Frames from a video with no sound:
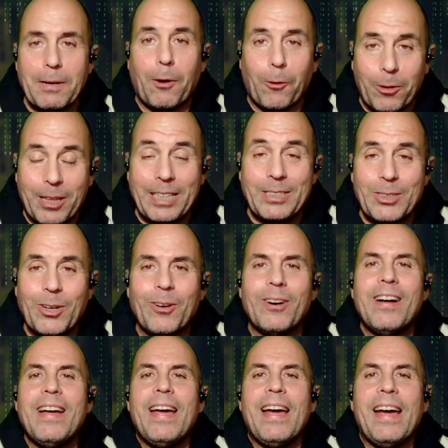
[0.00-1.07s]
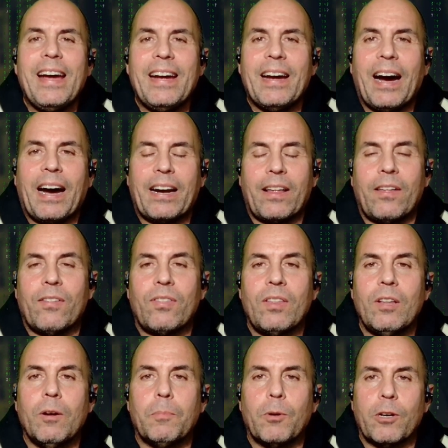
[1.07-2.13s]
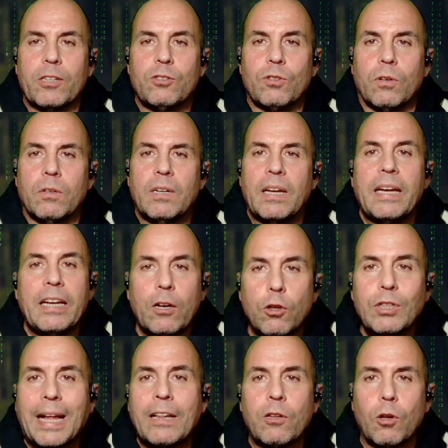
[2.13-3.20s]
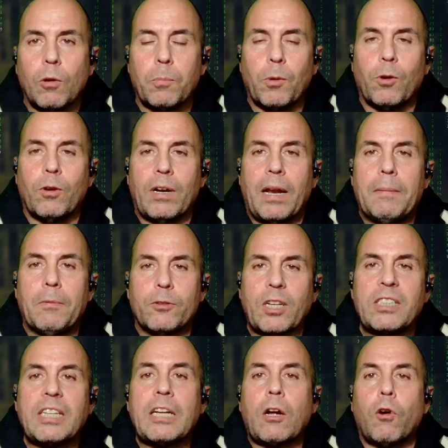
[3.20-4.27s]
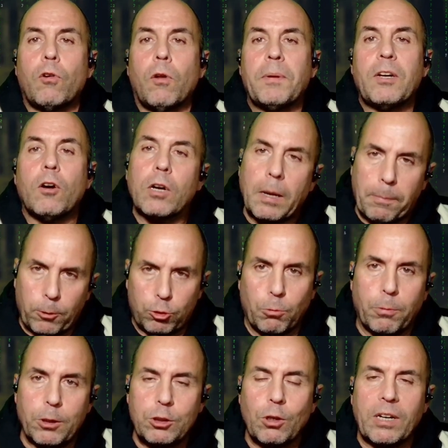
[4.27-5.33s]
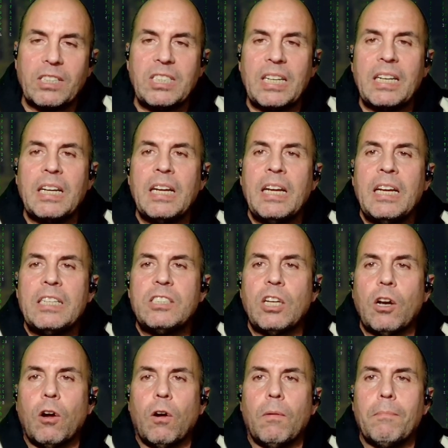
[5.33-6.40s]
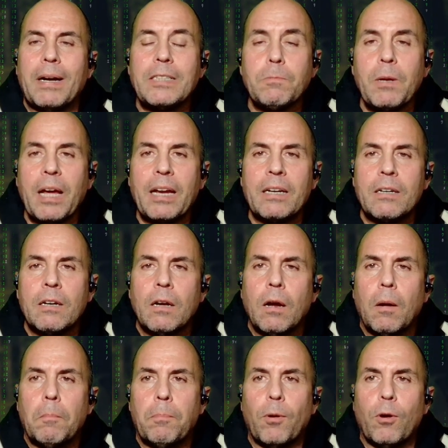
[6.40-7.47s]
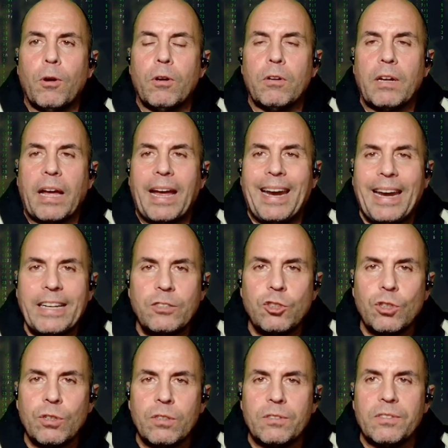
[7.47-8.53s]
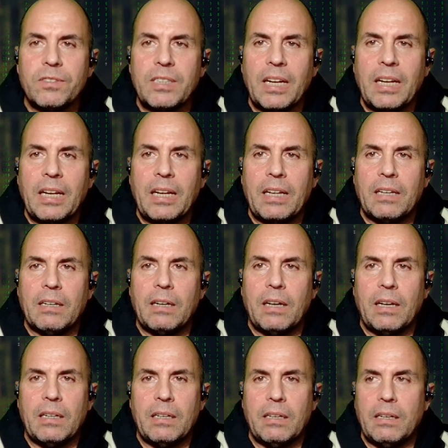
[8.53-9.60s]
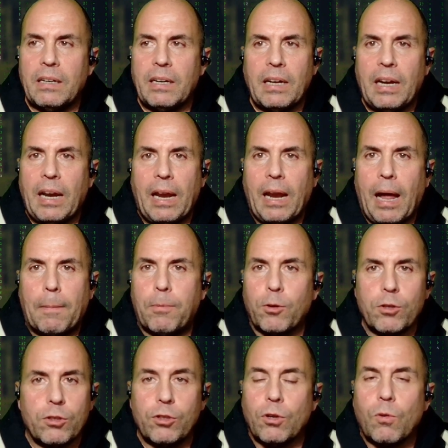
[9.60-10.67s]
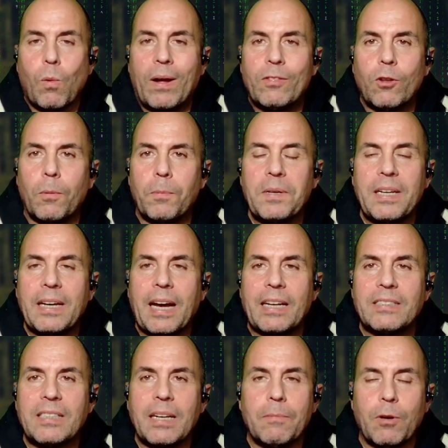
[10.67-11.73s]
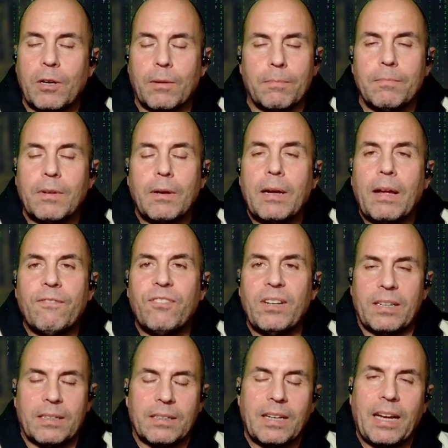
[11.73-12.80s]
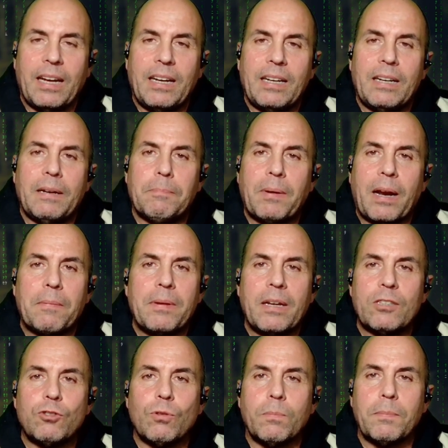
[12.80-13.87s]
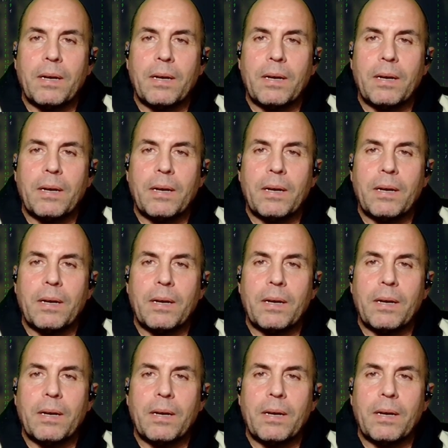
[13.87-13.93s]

mejor dicho, agradecido por esto. Y no tanto por el montante económico, que por supuesto que sí, sino más bien por el hecho de eh, el apoyo. Yo cuando lo vi casi, bueno, en fin, que para mí es un